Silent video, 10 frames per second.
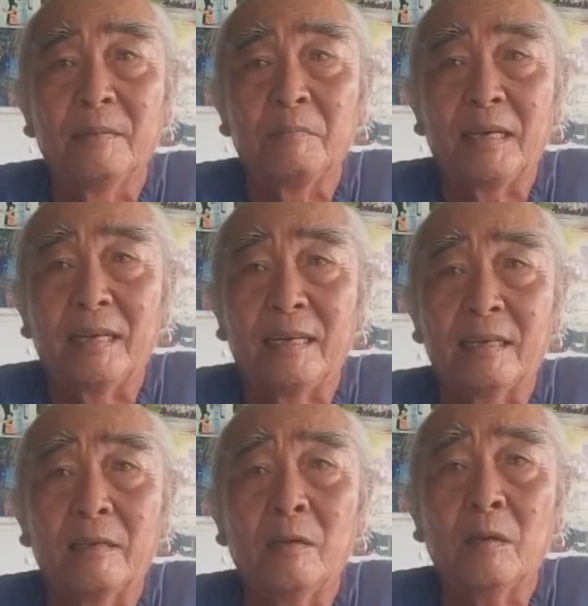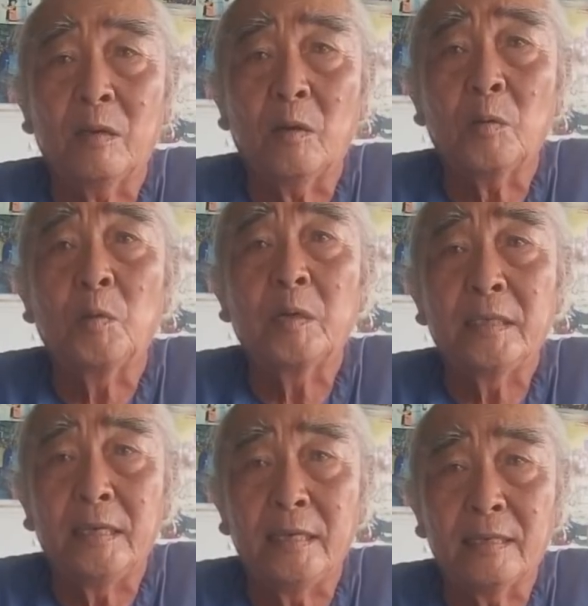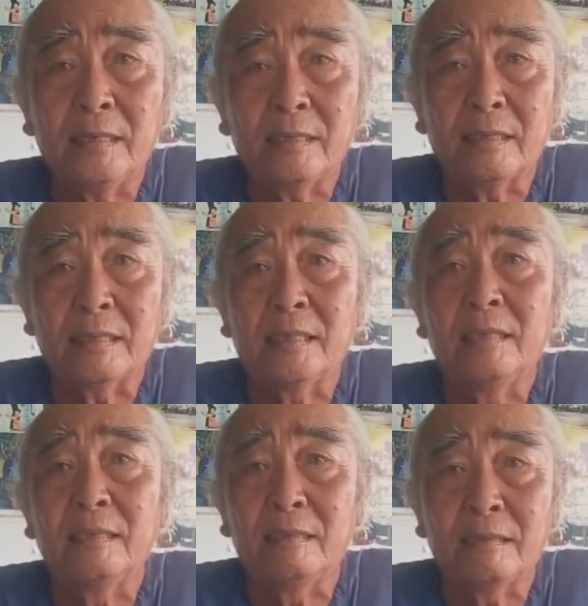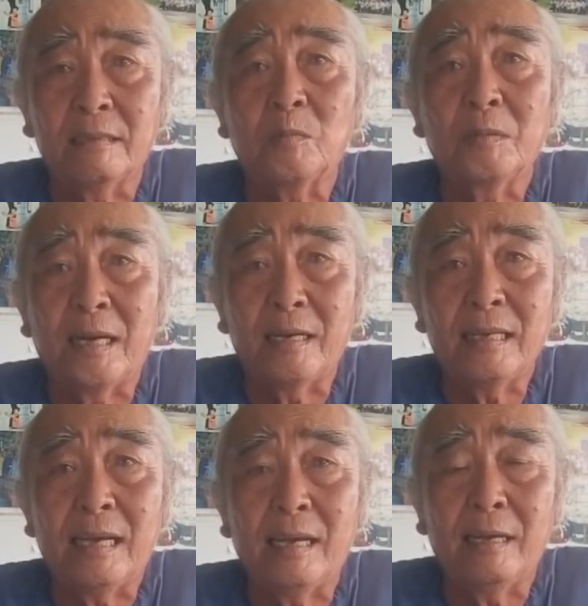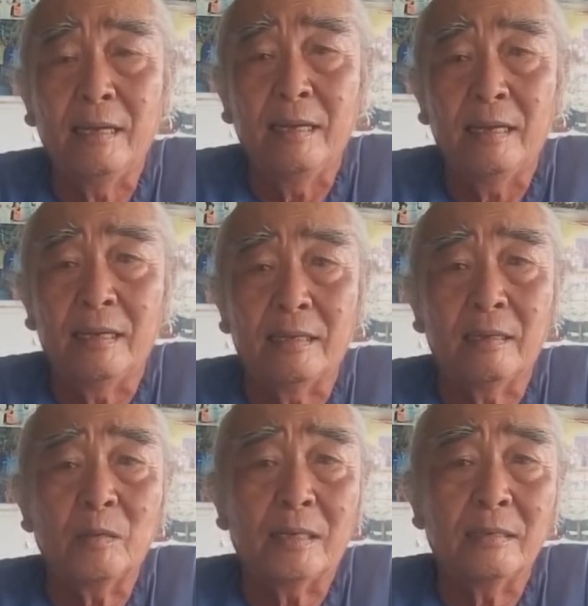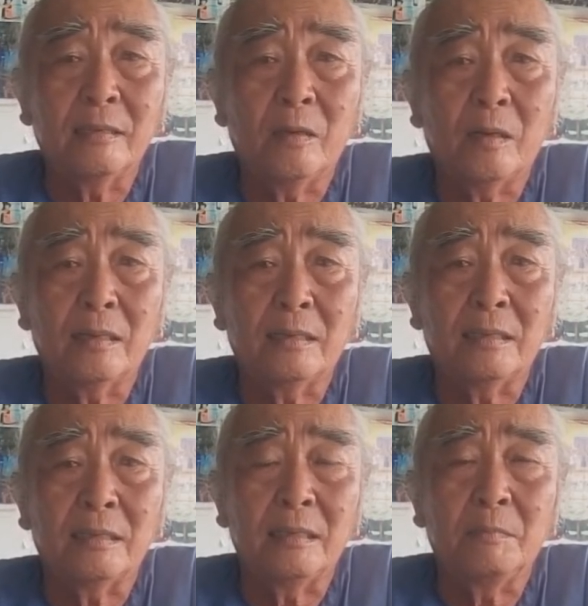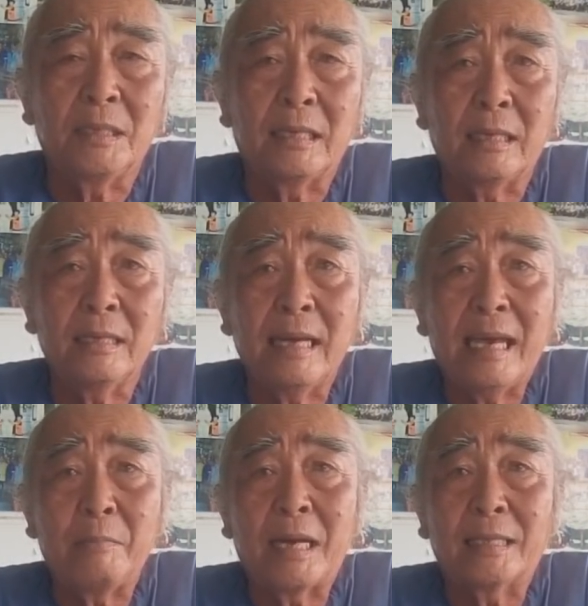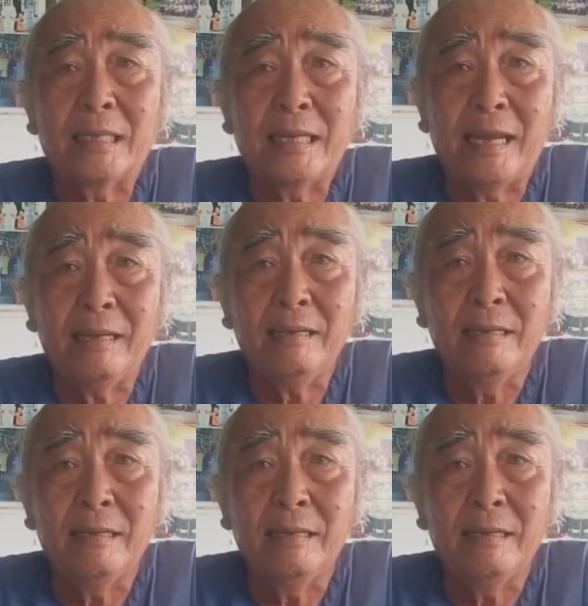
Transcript: mà nó có cũng có duyên đó là xin được nó cũng đỡ ra à, thật thật với con nó là tuy mình với hai bàn tay trắng